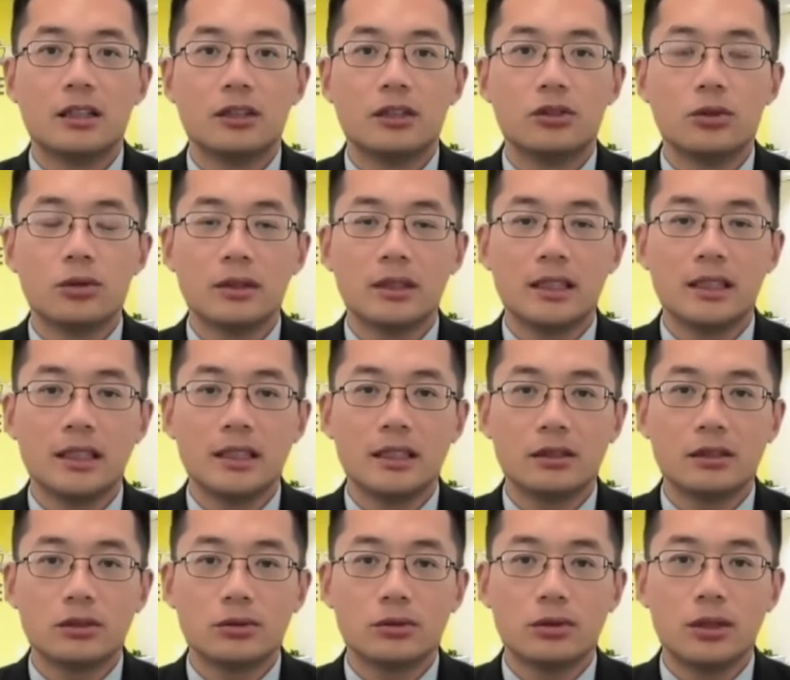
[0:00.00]
呃，用
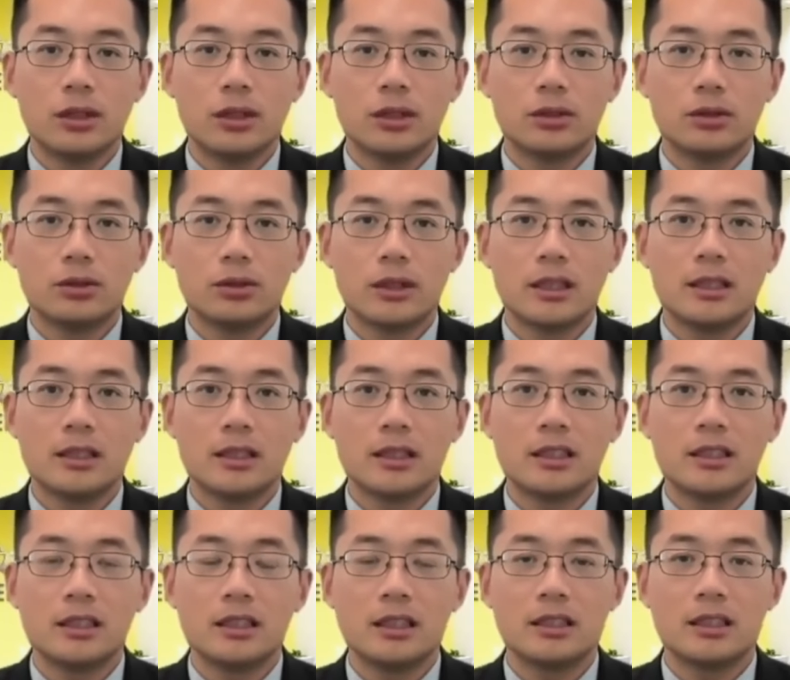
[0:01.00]
你所学
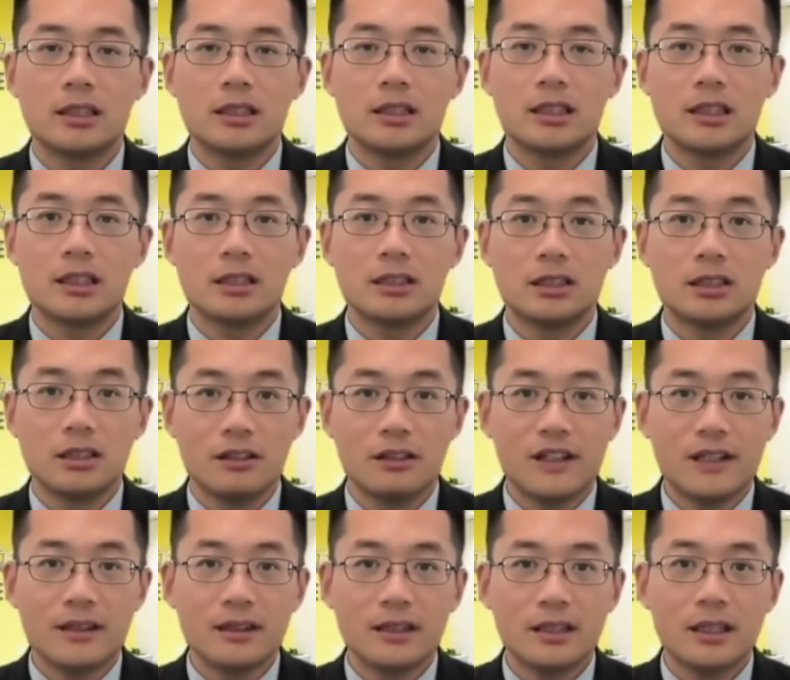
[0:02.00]
的课的这个
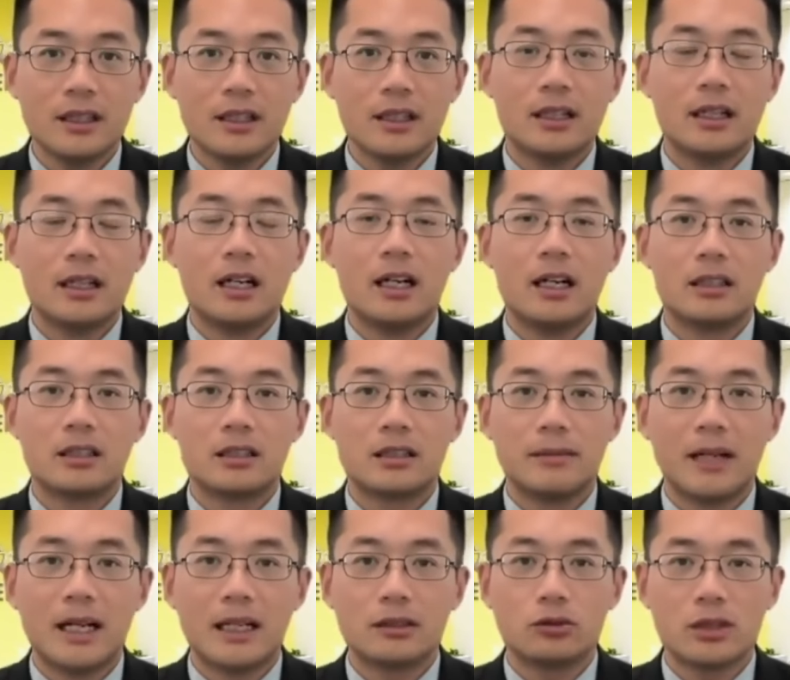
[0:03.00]
得分啊，
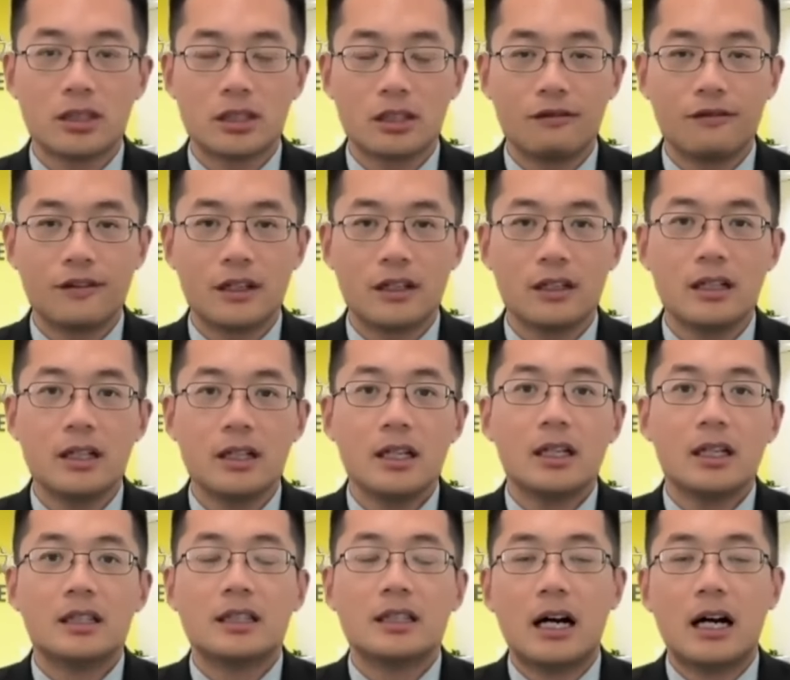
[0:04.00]
是吧？多少分儿？